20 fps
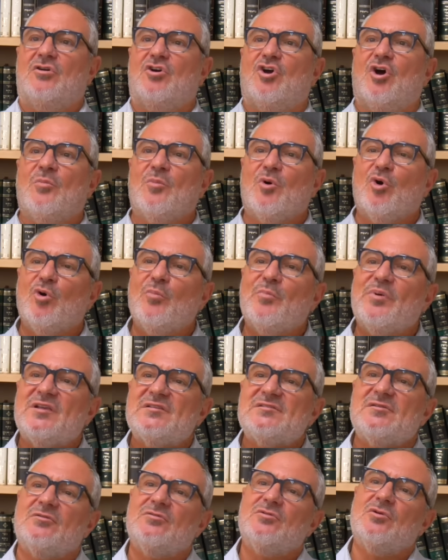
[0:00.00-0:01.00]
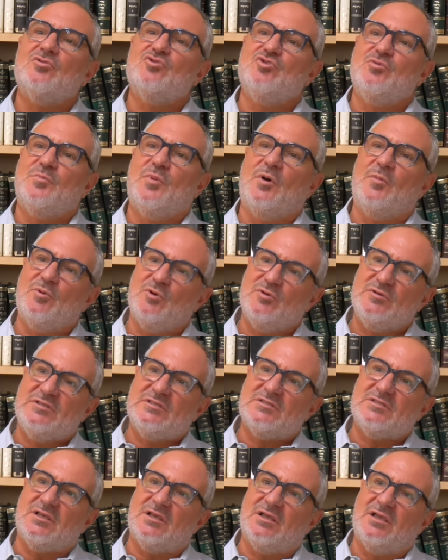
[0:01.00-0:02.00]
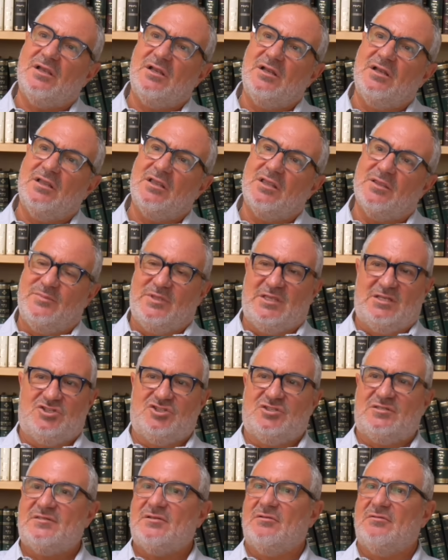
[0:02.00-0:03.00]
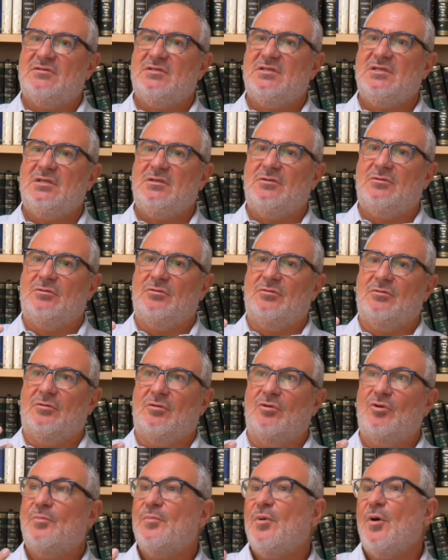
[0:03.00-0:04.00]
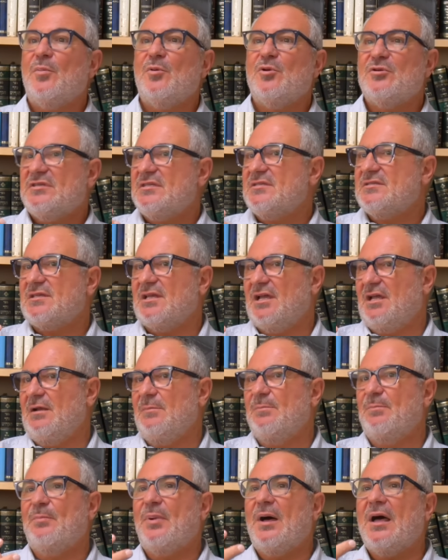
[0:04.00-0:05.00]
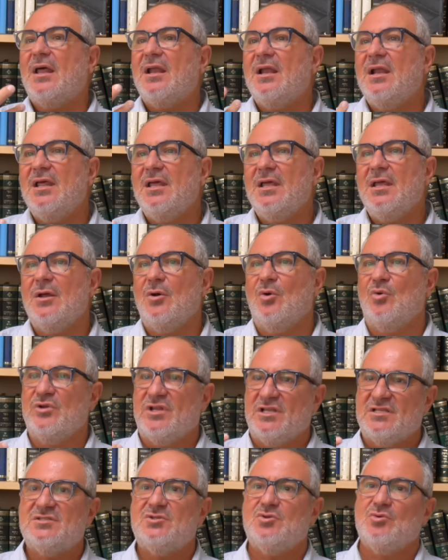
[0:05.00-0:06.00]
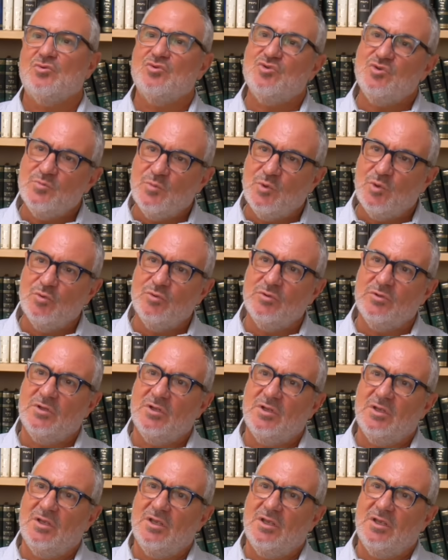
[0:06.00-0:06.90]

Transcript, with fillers: comme représentant du peuple d'Israël, eh bien, j'ai senti que le peuple d'Israël parlait aux nations du monde